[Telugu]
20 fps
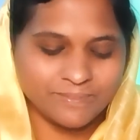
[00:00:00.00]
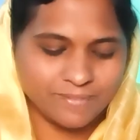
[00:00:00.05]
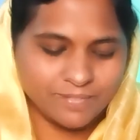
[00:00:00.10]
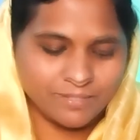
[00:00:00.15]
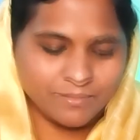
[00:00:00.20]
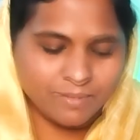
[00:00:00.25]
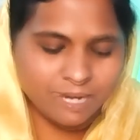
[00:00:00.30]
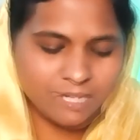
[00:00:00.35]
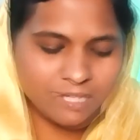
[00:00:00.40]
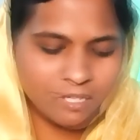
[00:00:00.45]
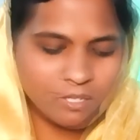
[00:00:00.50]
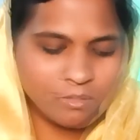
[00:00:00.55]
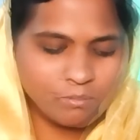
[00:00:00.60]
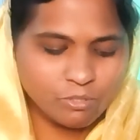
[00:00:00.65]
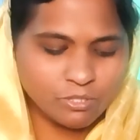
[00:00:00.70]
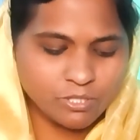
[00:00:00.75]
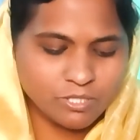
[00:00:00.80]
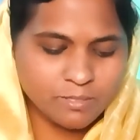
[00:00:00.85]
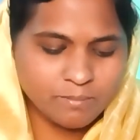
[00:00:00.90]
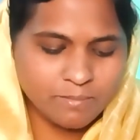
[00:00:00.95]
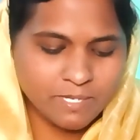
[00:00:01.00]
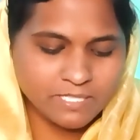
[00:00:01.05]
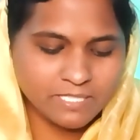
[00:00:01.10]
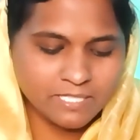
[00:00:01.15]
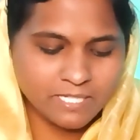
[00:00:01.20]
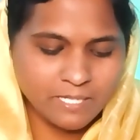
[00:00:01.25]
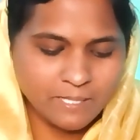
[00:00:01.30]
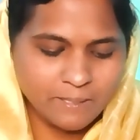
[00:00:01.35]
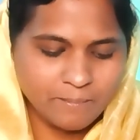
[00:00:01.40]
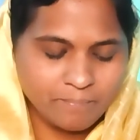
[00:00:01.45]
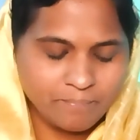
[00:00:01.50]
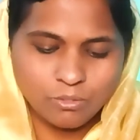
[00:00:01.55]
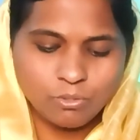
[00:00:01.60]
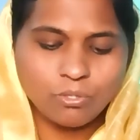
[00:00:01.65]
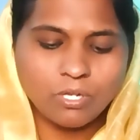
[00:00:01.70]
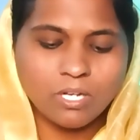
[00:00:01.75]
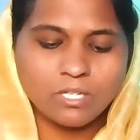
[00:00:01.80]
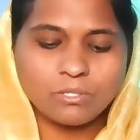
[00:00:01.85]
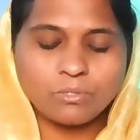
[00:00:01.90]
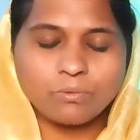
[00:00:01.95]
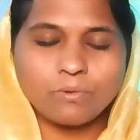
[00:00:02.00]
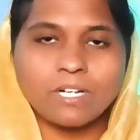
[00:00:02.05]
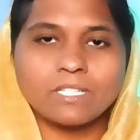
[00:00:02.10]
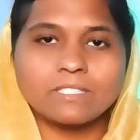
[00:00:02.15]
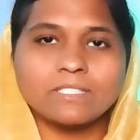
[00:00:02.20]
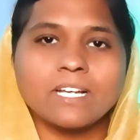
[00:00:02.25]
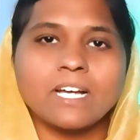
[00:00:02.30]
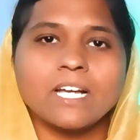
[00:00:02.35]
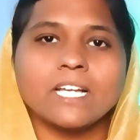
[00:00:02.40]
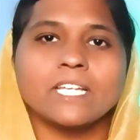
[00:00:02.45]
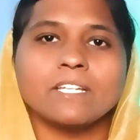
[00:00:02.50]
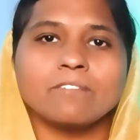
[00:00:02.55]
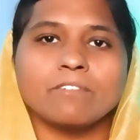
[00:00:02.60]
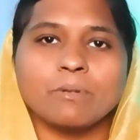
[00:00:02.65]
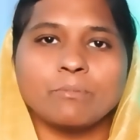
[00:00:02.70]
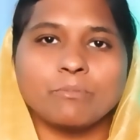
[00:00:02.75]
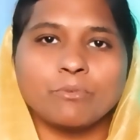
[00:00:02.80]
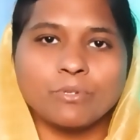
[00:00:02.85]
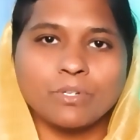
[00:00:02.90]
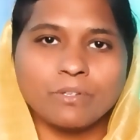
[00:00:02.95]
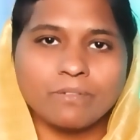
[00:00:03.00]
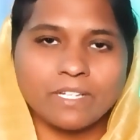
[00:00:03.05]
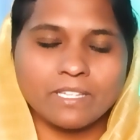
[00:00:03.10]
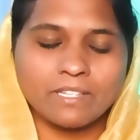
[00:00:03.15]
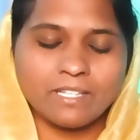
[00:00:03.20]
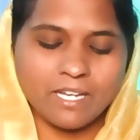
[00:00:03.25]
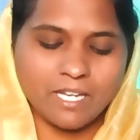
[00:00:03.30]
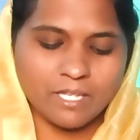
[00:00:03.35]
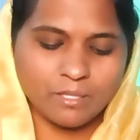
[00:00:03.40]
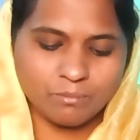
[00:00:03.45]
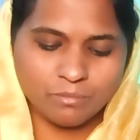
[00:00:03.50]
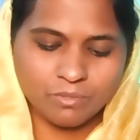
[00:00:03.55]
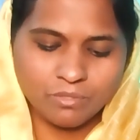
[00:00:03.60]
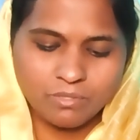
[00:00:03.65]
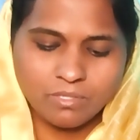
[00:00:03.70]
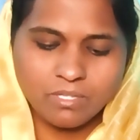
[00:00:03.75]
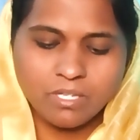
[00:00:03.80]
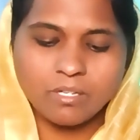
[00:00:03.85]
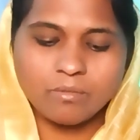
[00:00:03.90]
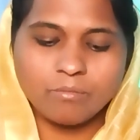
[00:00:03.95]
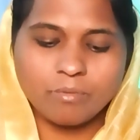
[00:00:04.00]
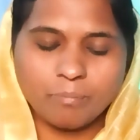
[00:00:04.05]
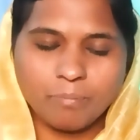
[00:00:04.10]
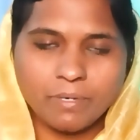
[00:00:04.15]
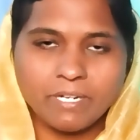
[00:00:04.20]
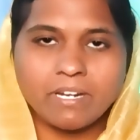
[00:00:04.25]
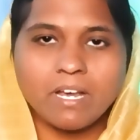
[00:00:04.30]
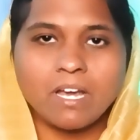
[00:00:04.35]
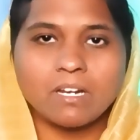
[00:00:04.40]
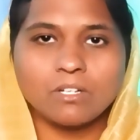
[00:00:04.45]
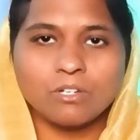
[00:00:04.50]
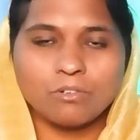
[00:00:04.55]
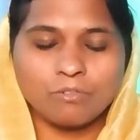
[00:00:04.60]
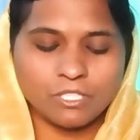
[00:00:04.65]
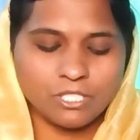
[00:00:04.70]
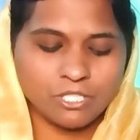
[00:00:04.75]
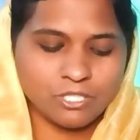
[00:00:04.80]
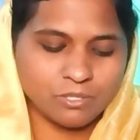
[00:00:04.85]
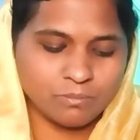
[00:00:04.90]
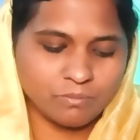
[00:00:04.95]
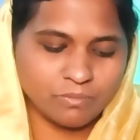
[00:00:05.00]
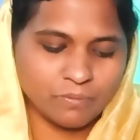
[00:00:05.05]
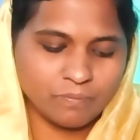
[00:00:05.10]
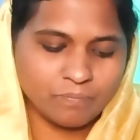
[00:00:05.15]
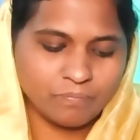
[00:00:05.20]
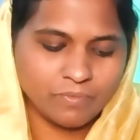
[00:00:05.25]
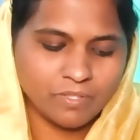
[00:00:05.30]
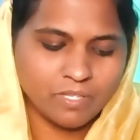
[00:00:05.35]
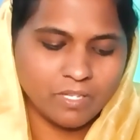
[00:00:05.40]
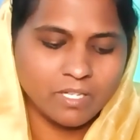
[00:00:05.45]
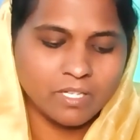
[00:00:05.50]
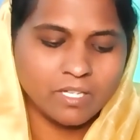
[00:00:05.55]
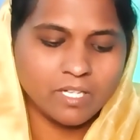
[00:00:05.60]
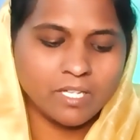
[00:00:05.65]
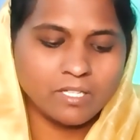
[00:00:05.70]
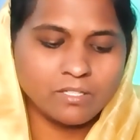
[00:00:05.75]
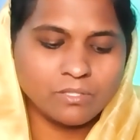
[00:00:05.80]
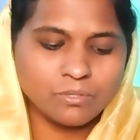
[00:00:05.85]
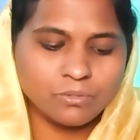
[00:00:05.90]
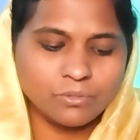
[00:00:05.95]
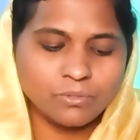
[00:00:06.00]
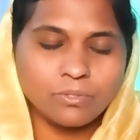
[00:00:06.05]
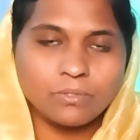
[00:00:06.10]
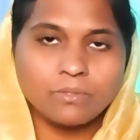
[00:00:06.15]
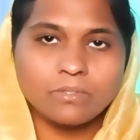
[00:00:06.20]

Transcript: ఏడు మాటల్లో మొదటి మాటగా లూకాసు వార్త ఇరవై మూడవ అధ్యాయము ముప్పై నాలుగవ వచనము యేసు